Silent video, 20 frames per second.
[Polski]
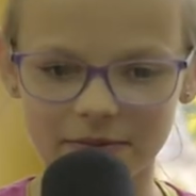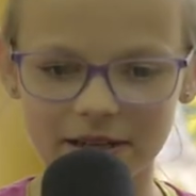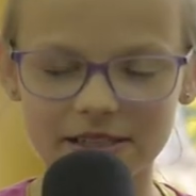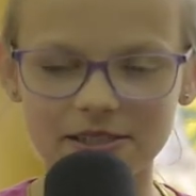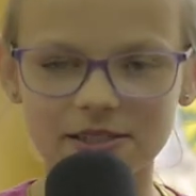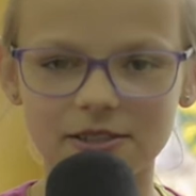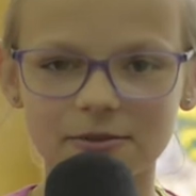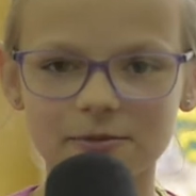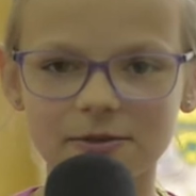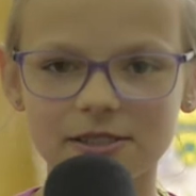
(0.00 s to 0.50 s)

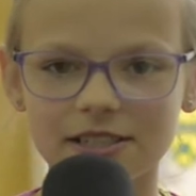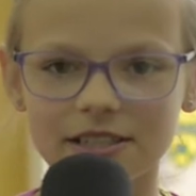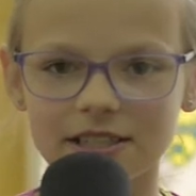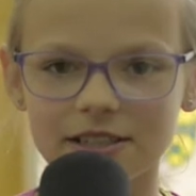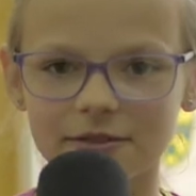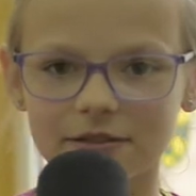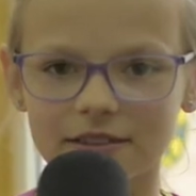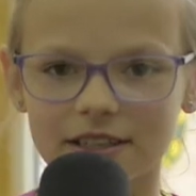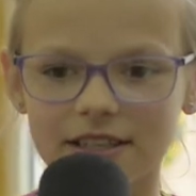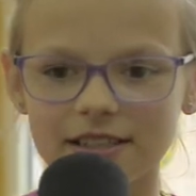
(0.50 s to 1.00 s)
pasą
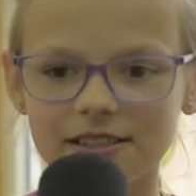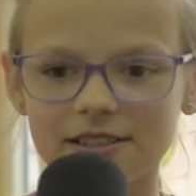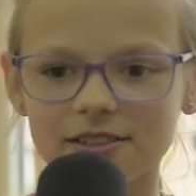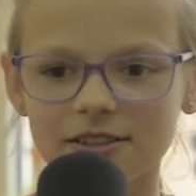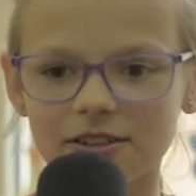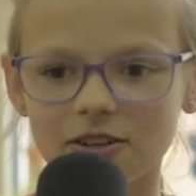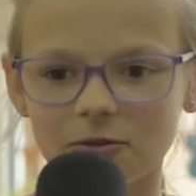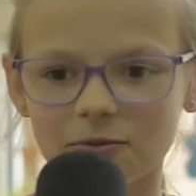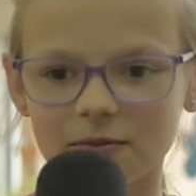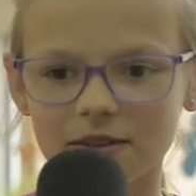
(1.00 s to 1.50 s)
się,
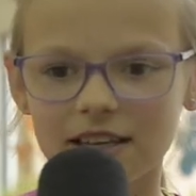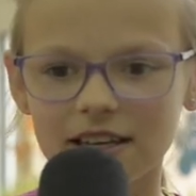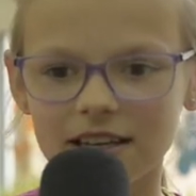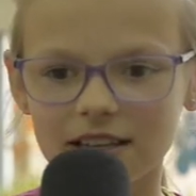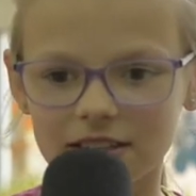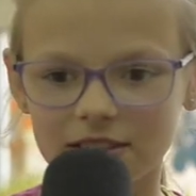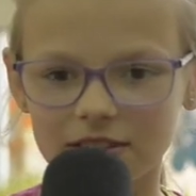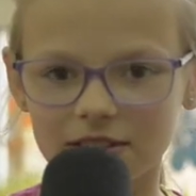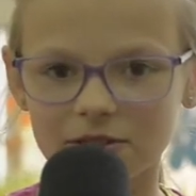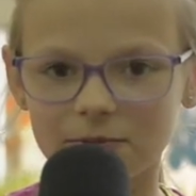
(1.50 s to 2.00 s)
jedzą
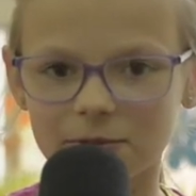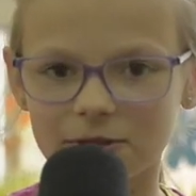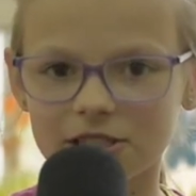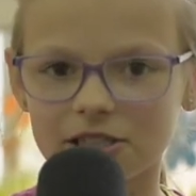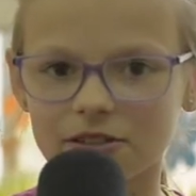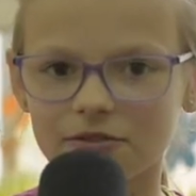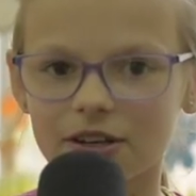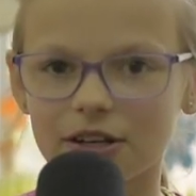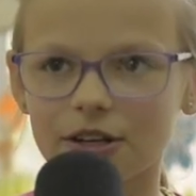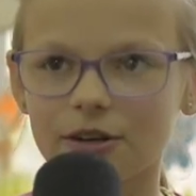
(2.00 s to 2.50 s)
i
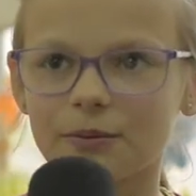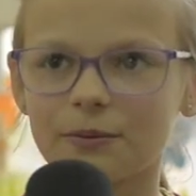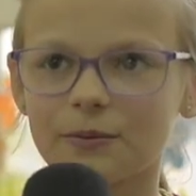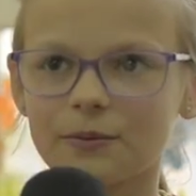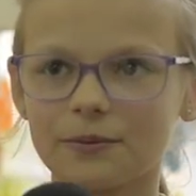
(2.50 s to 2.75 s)
odpoczywają.